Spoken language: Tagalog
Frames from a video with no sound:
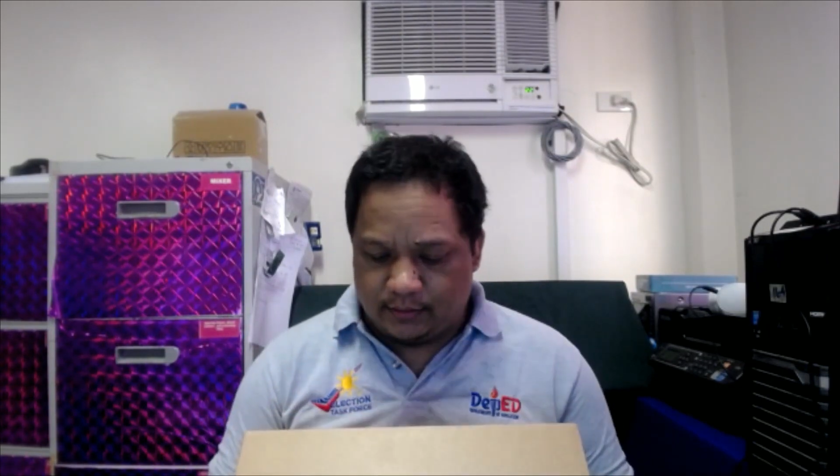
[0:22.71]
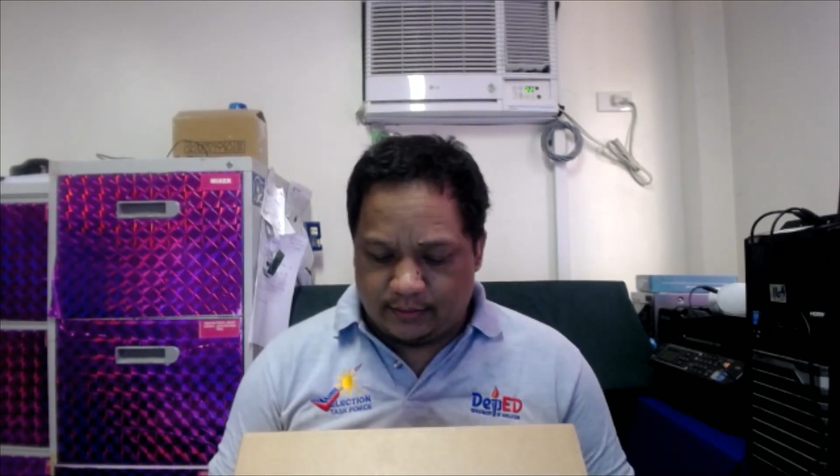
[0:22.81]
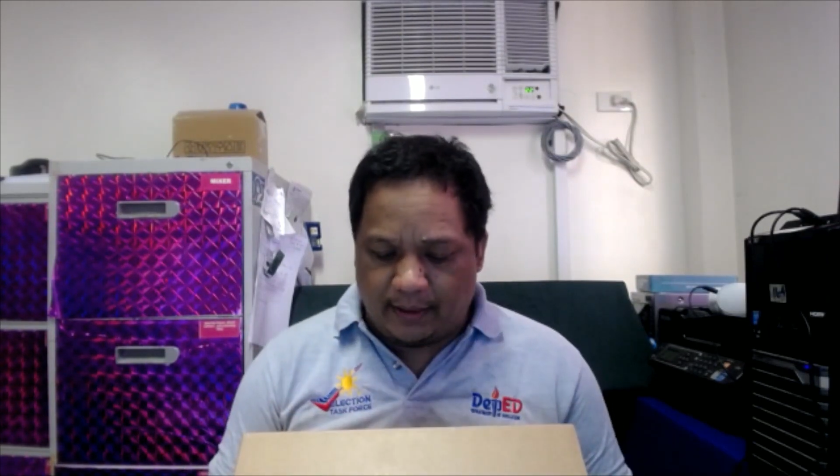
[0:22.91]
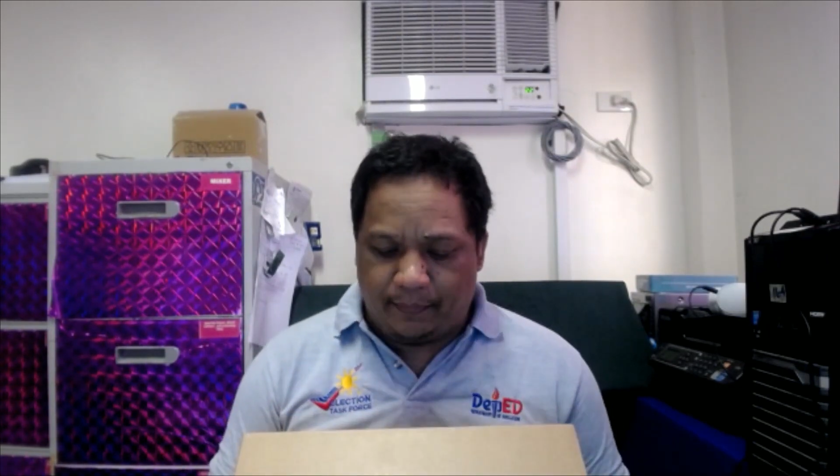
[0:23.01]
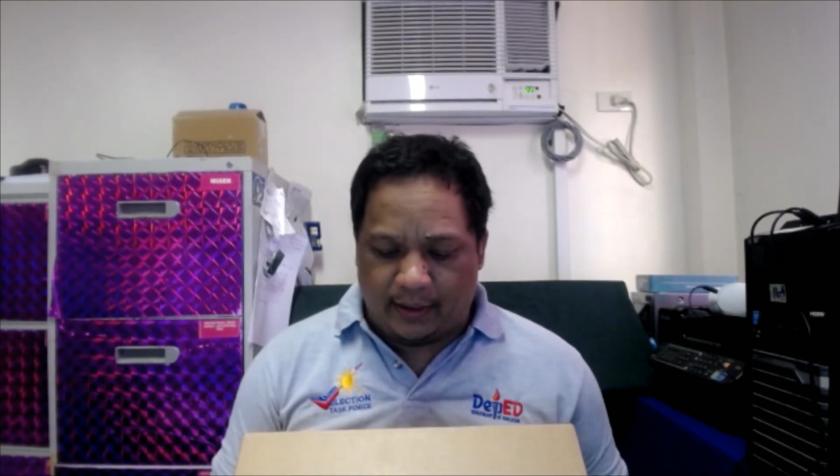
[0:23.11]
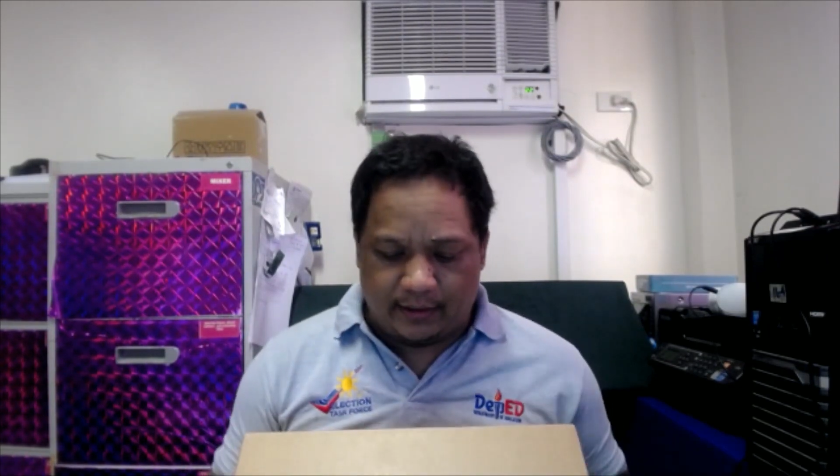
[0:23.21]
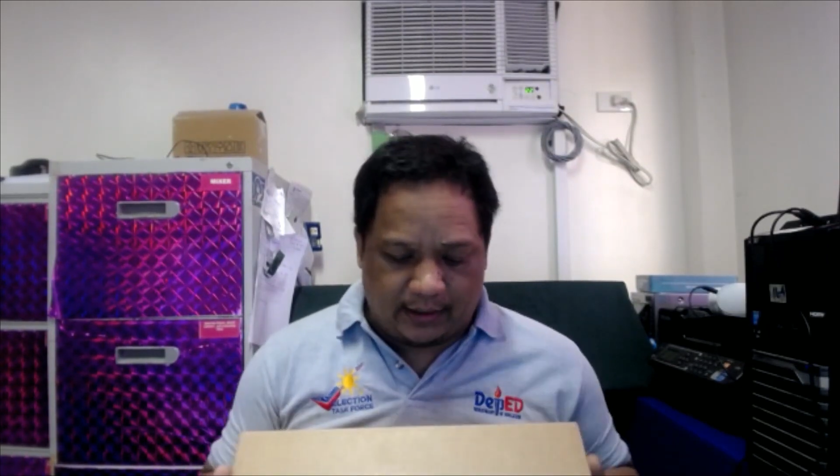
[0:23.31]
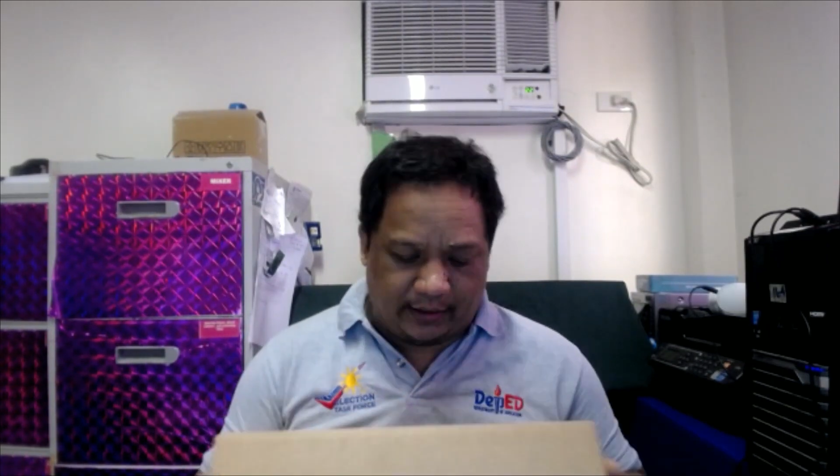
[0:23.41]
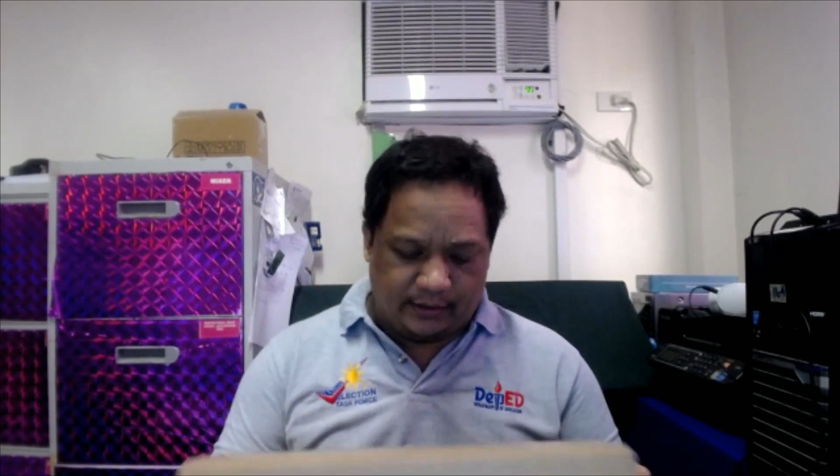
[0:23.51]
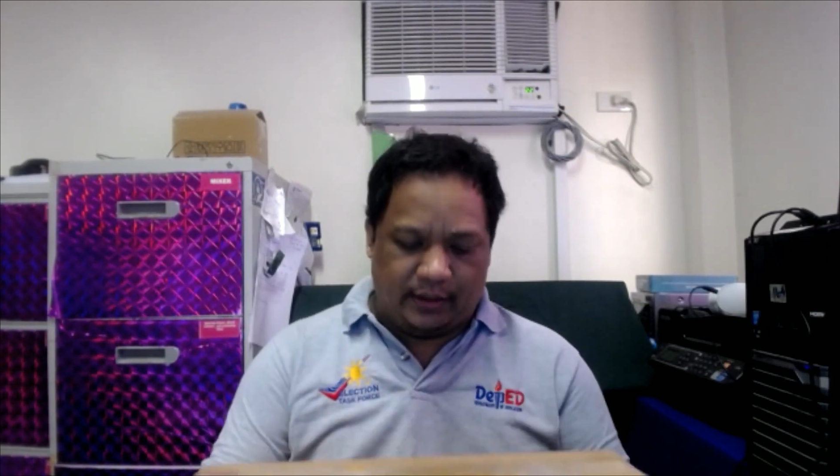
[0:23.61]
DepEd
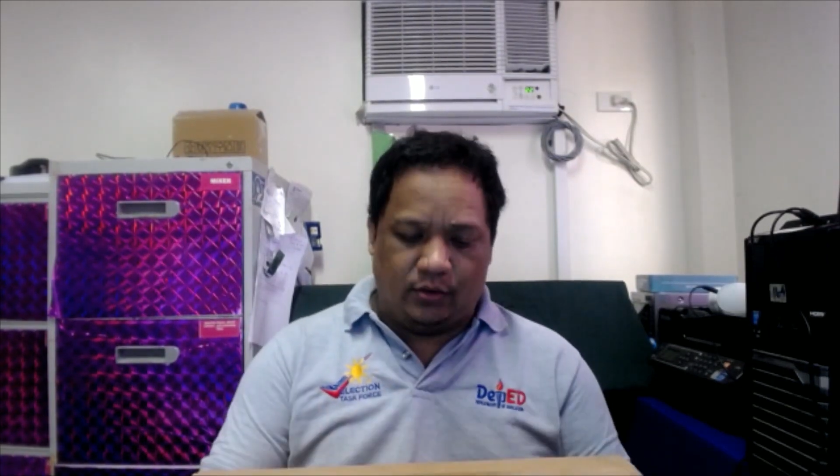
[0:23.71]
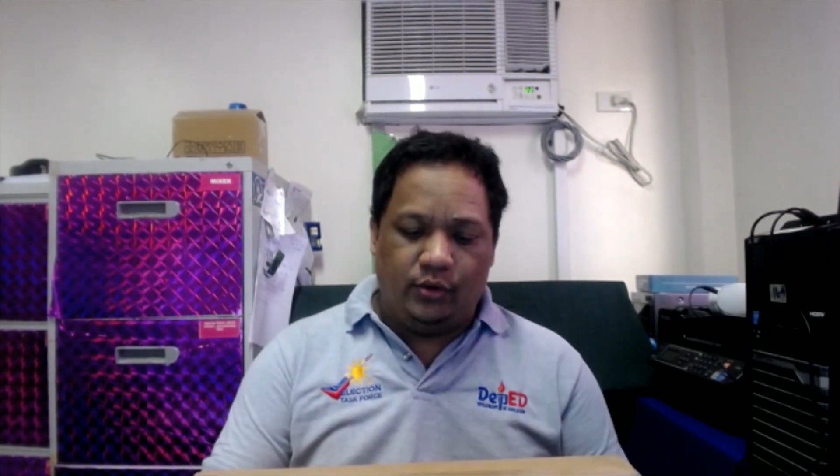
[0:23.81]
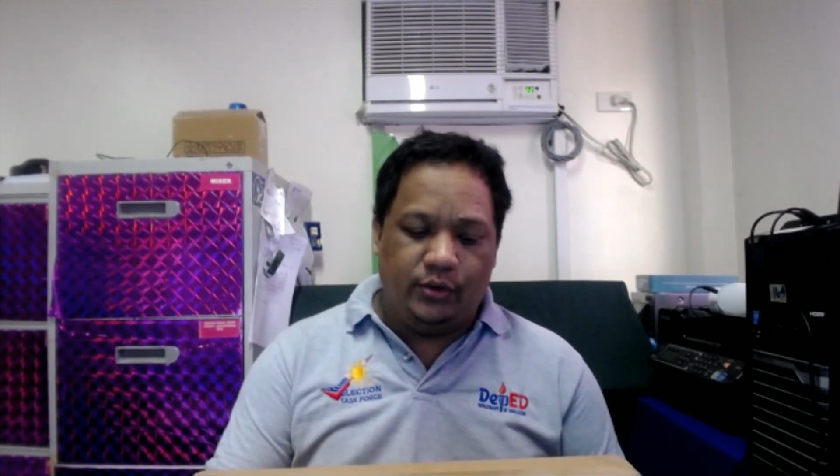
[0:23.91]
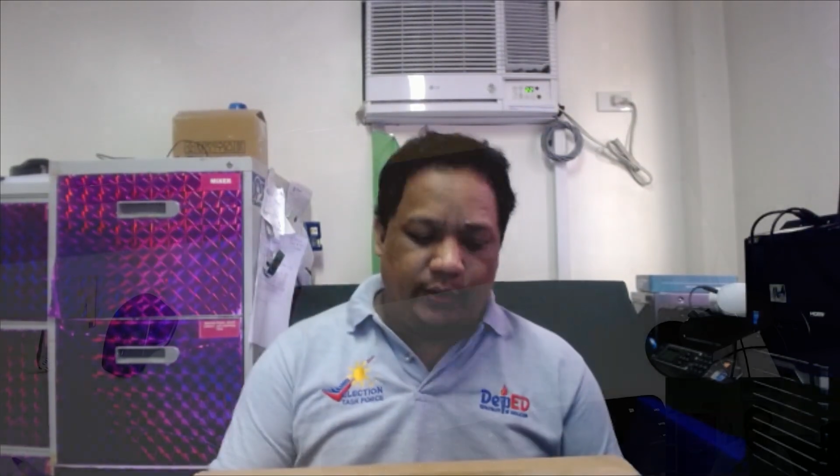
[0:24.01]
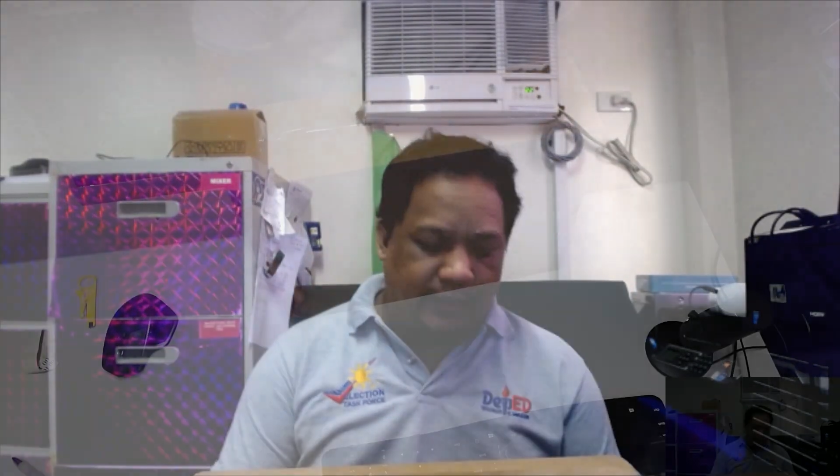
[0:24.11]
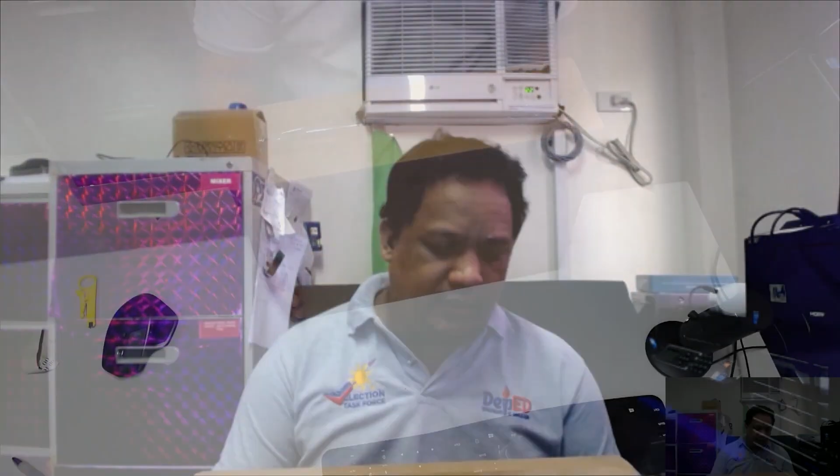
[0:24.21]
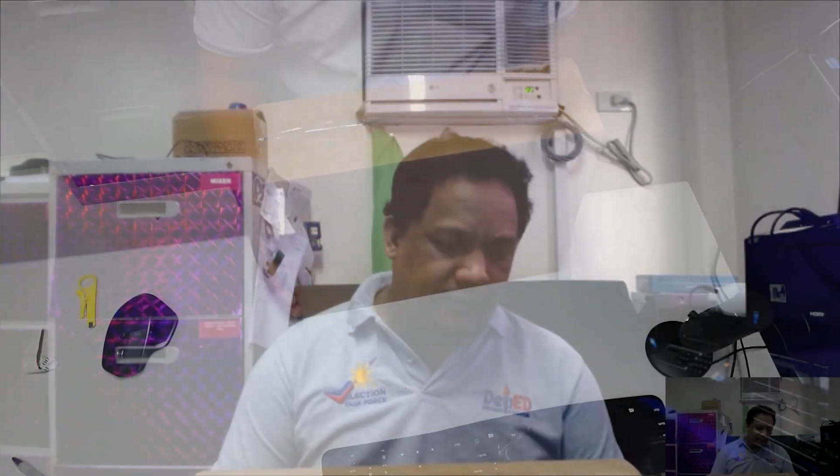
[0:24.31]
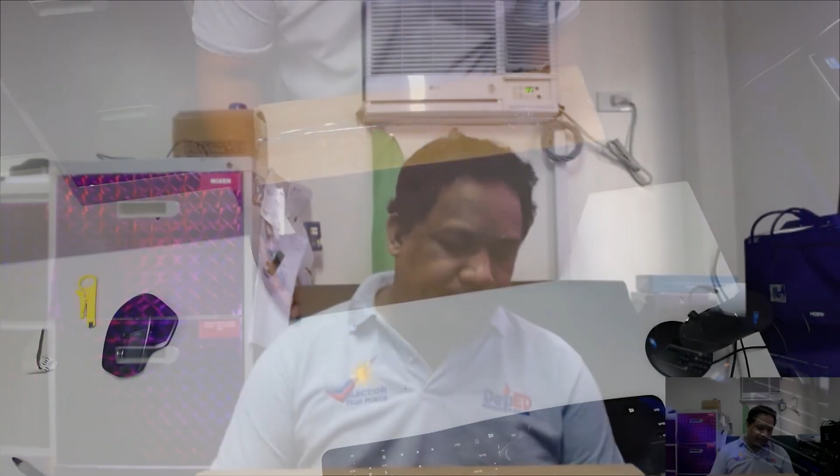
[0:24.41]
under OUA